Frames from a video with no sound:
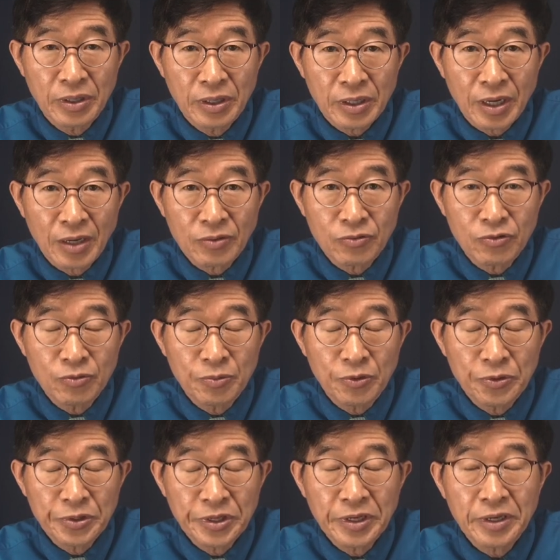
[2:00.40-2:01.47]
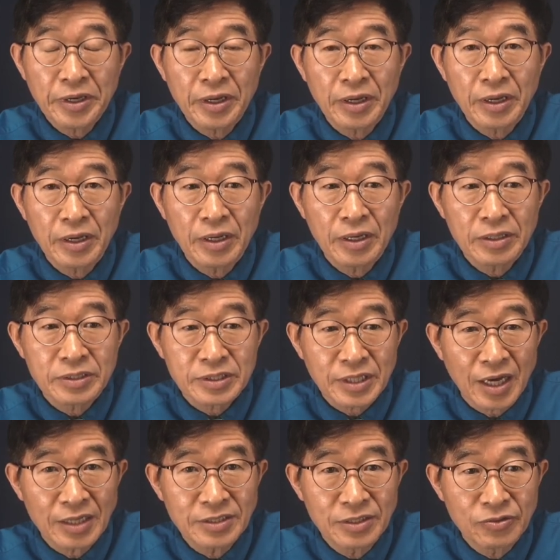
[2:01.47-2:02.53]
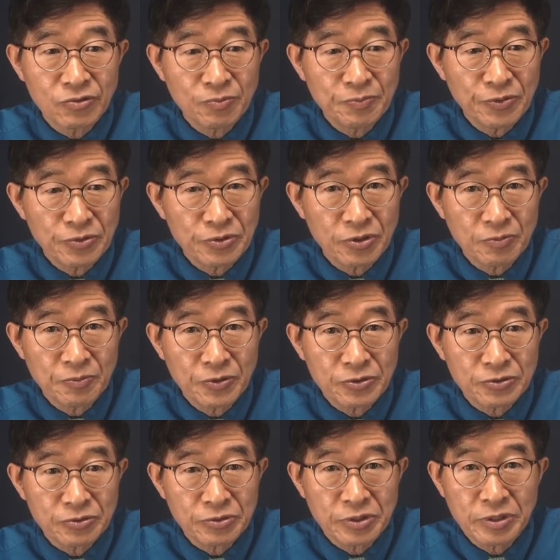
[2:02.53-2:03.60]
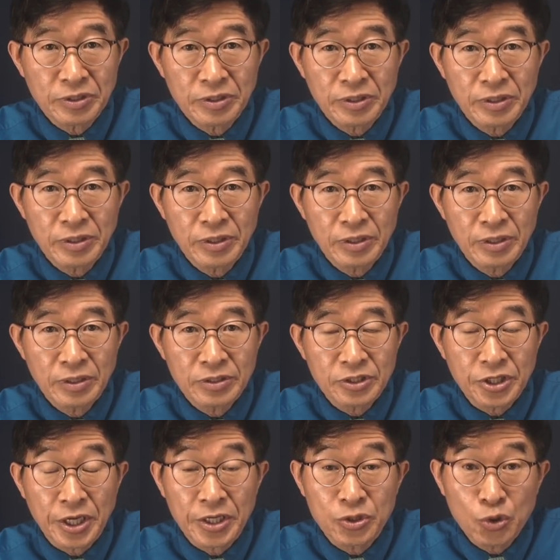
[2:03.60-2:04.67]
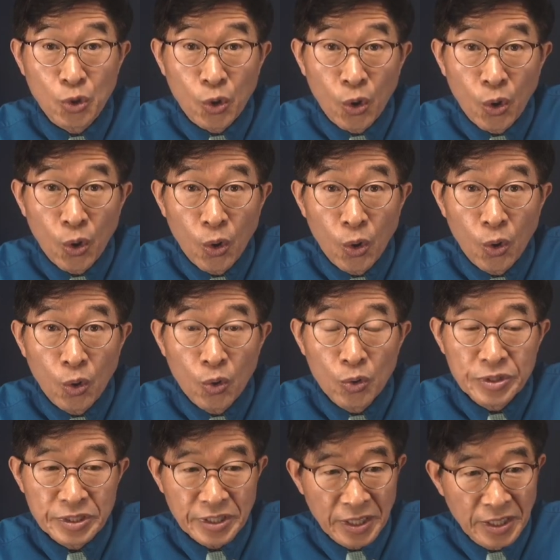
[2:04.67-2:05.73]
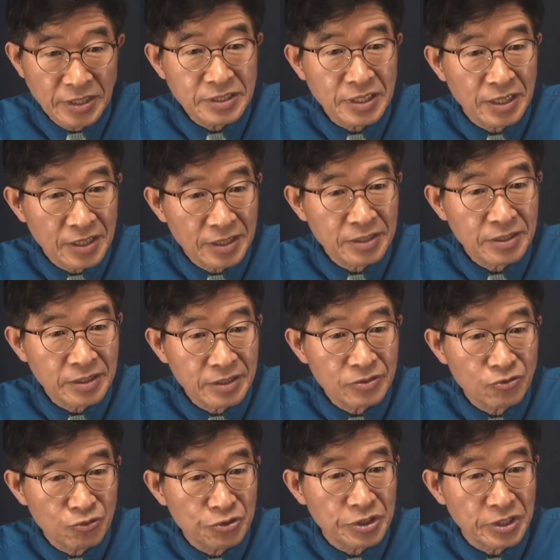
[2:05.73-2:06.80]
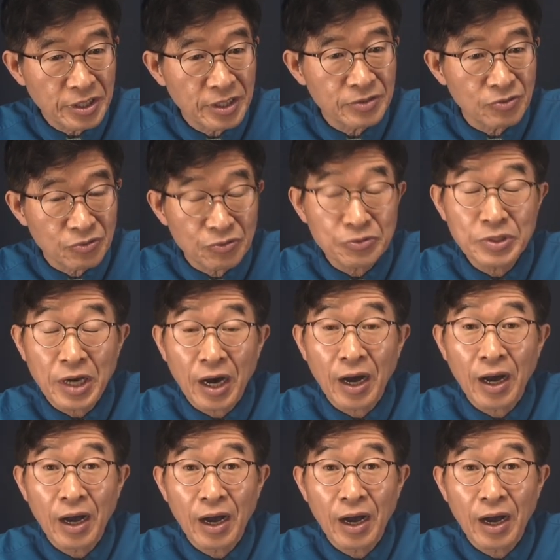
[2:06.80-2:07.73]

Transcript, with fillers: 각 후보의 사전투표 득표수를 제조, 생산한 그 주체가 누구냐.